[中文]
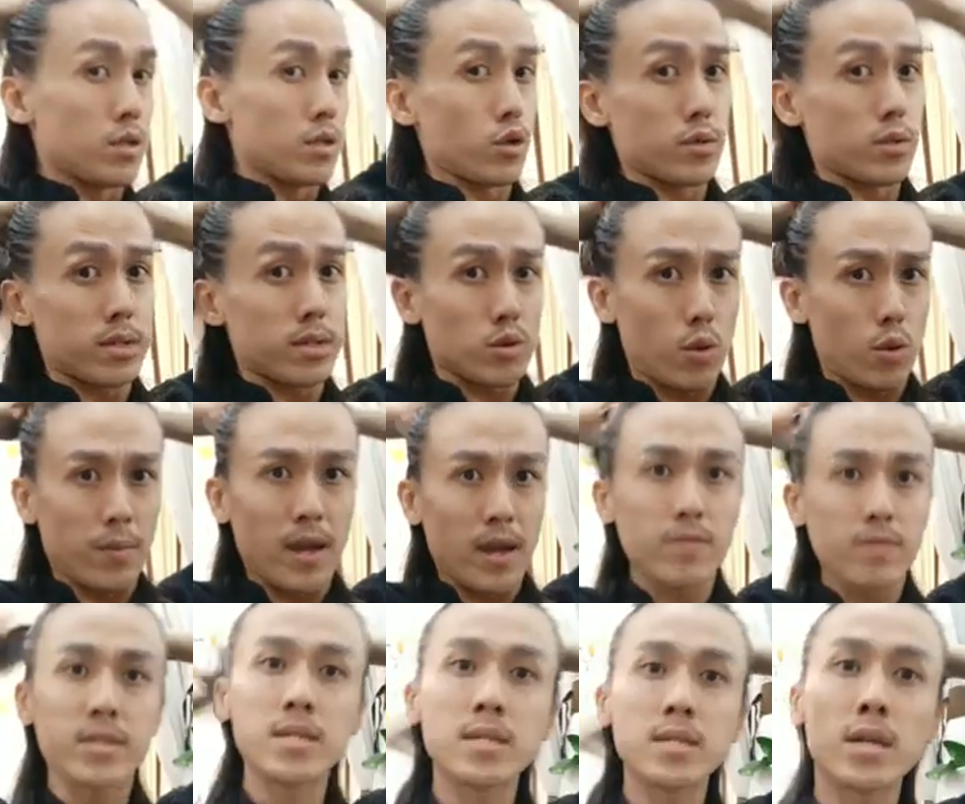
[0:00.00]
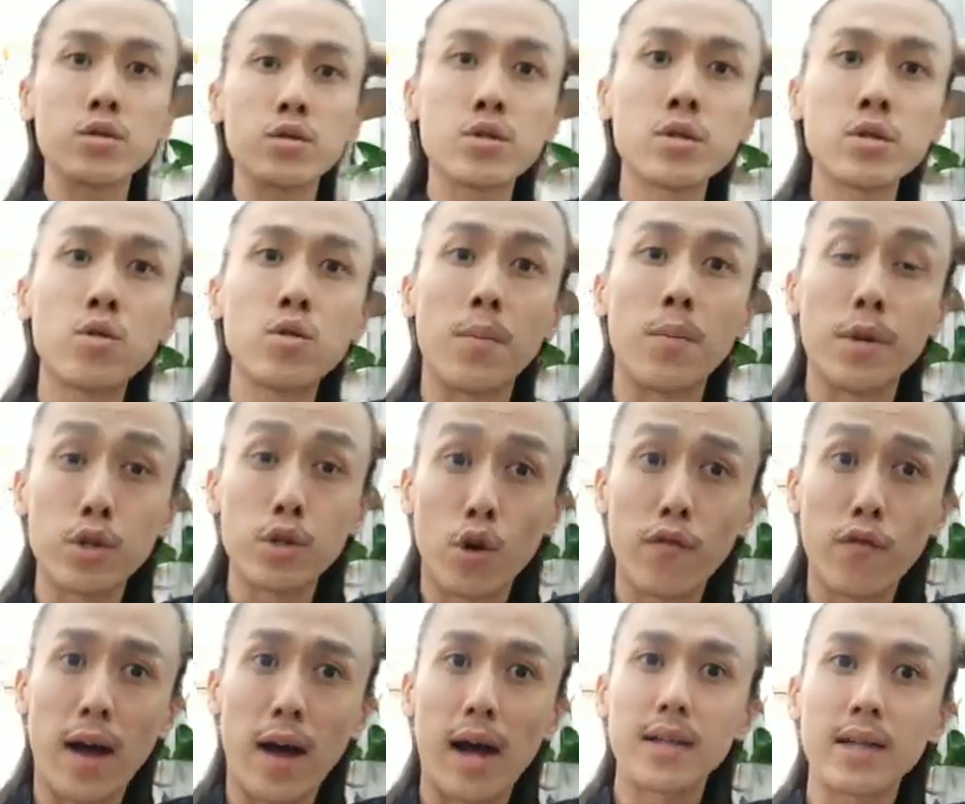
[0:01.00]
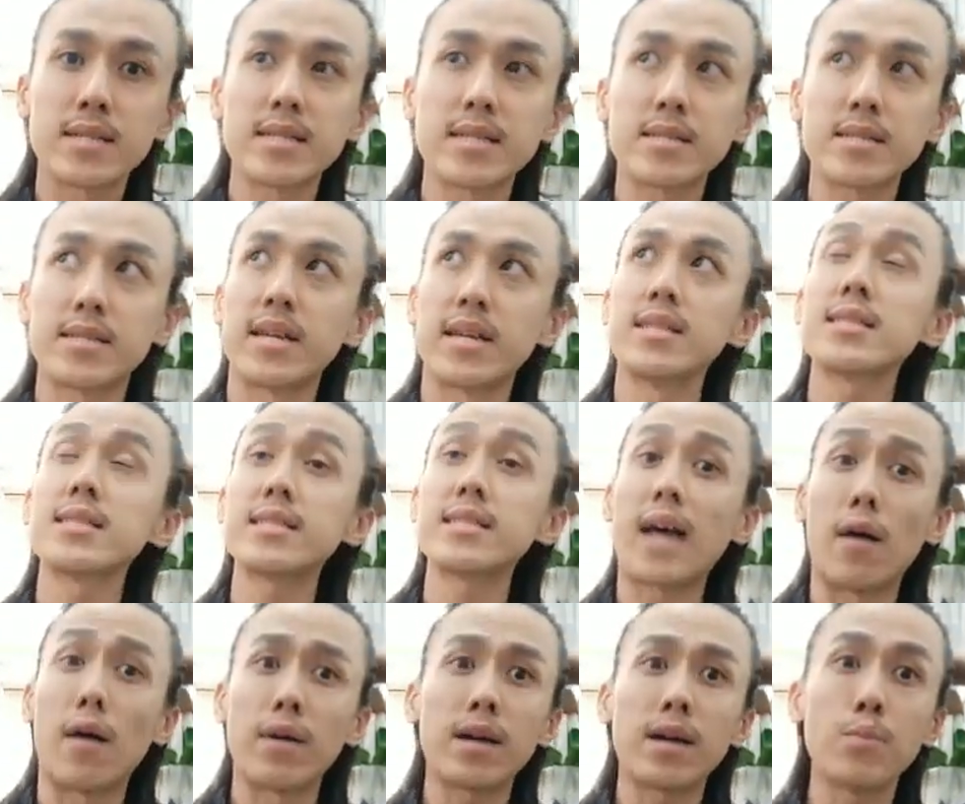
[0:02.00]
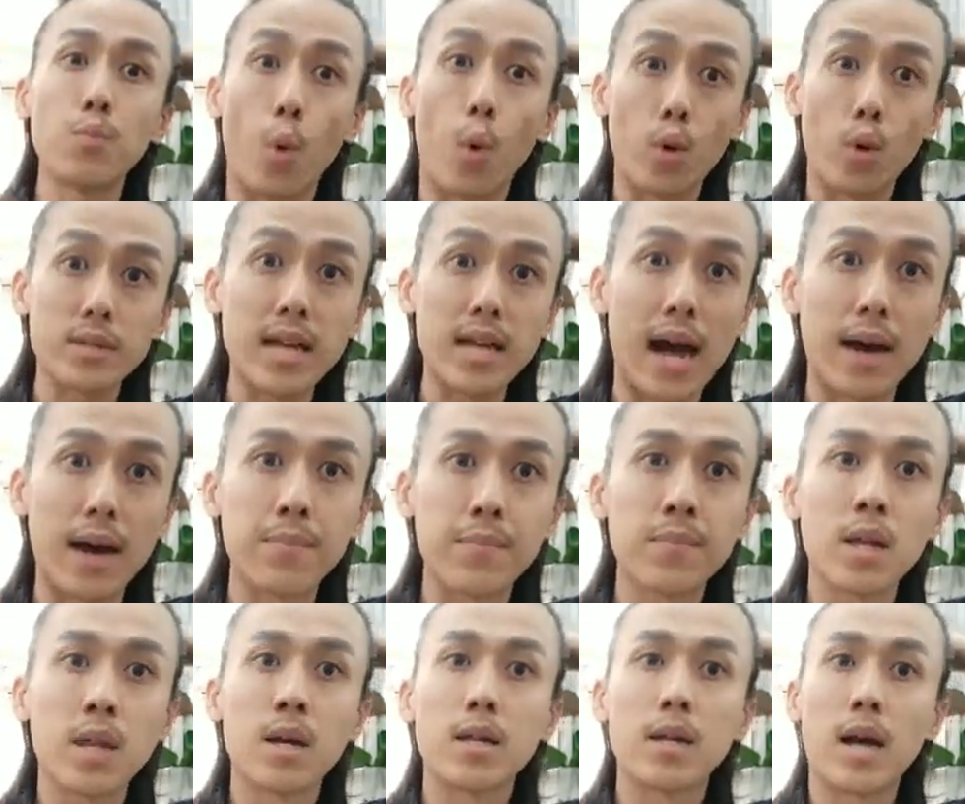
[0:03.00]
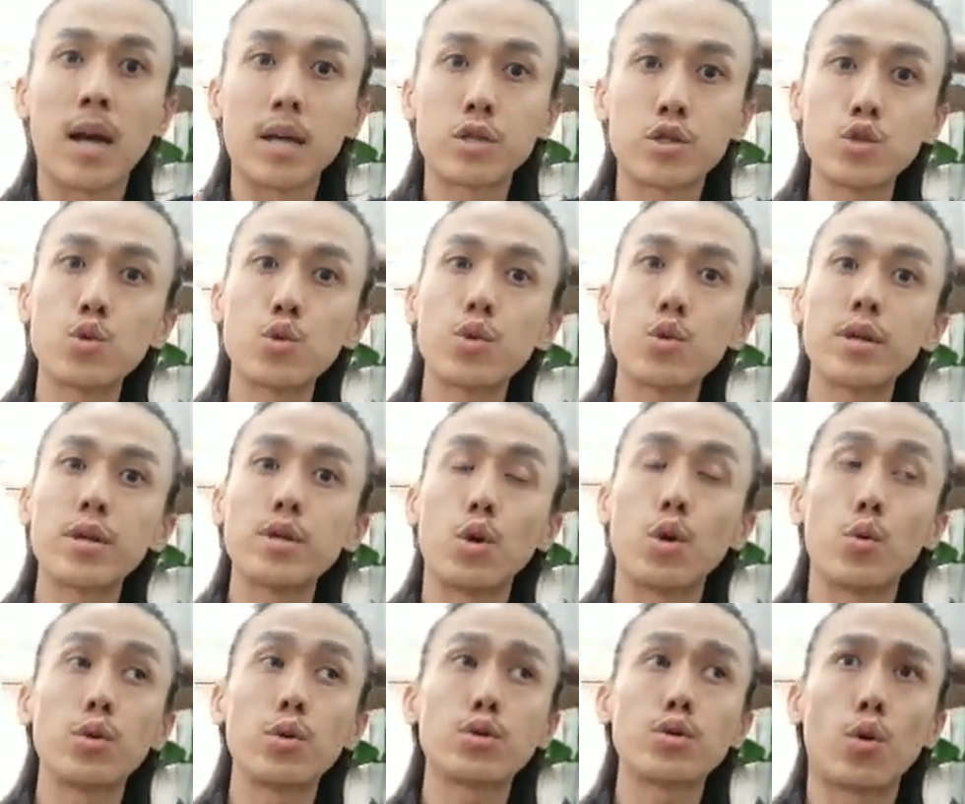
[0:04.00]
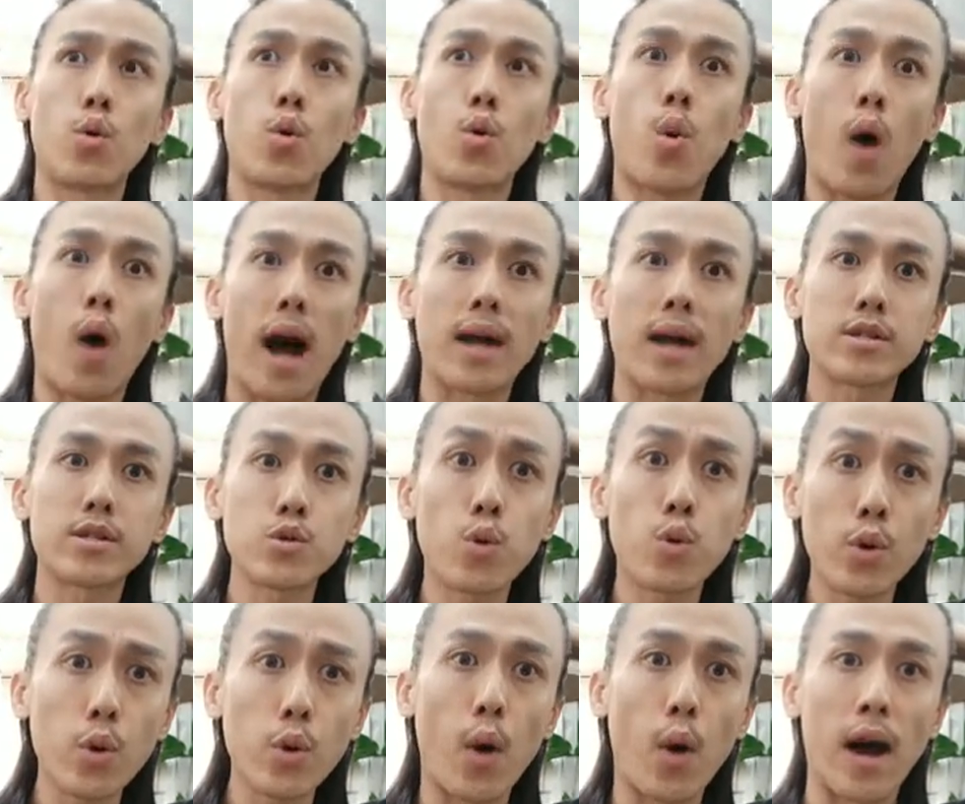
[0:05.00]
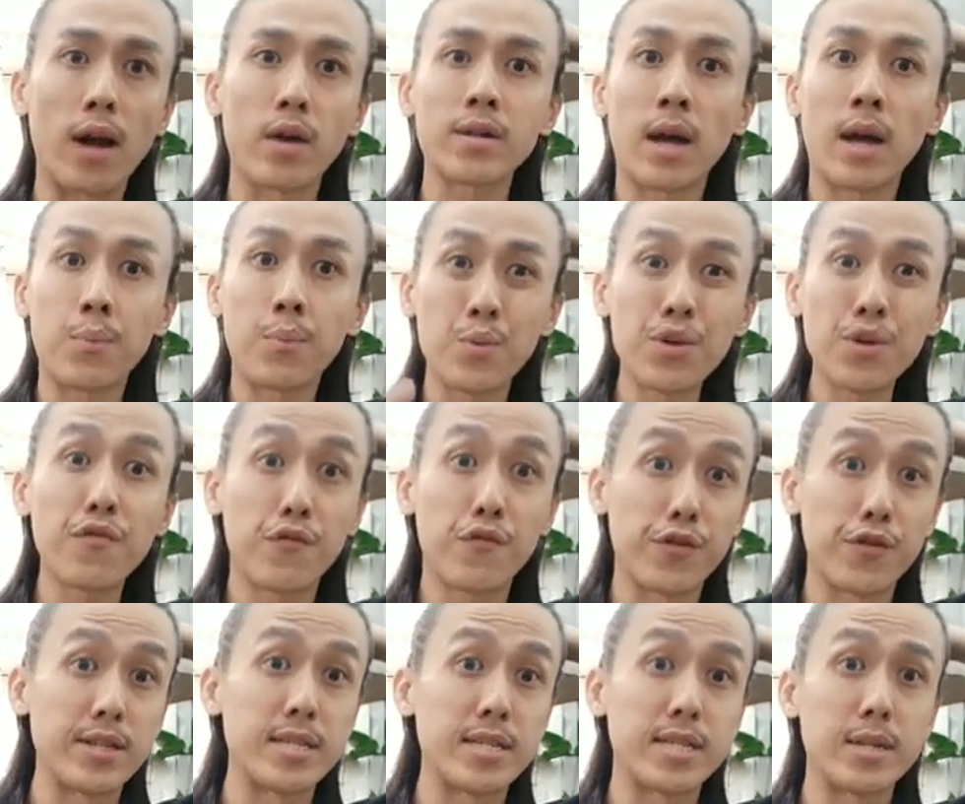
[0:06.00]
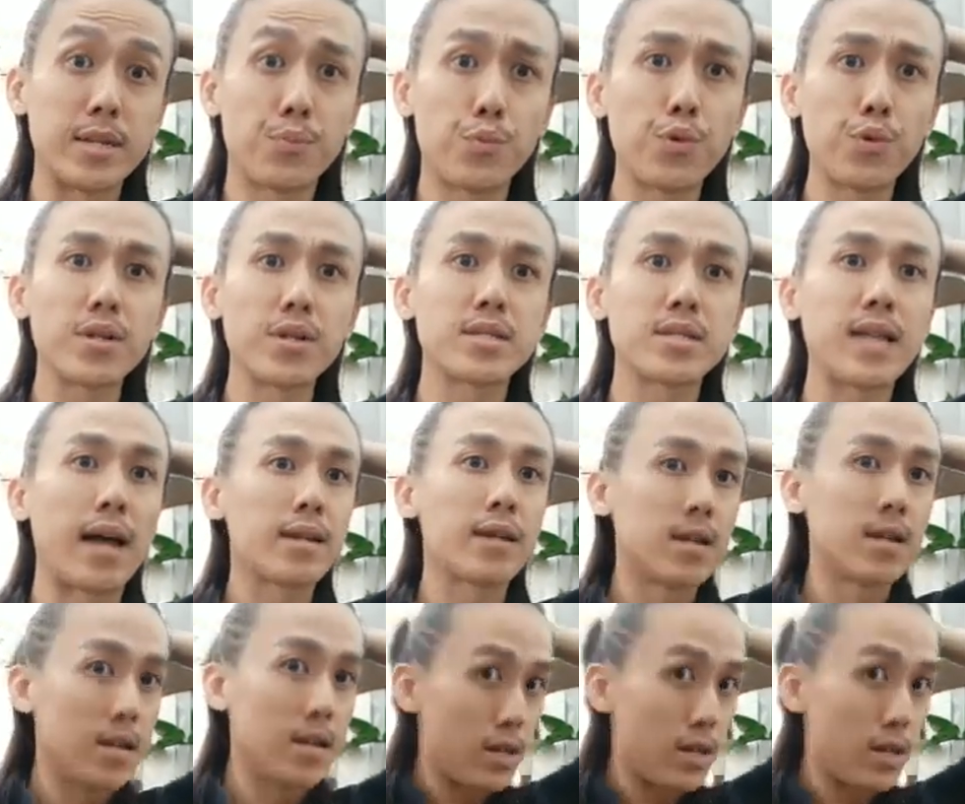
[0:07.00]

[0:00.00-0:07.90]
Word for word: 总之，我们要记得就是我们头发减少那个摩擦，它就会有一种滑，就会滑咯，它不会飞，不会散。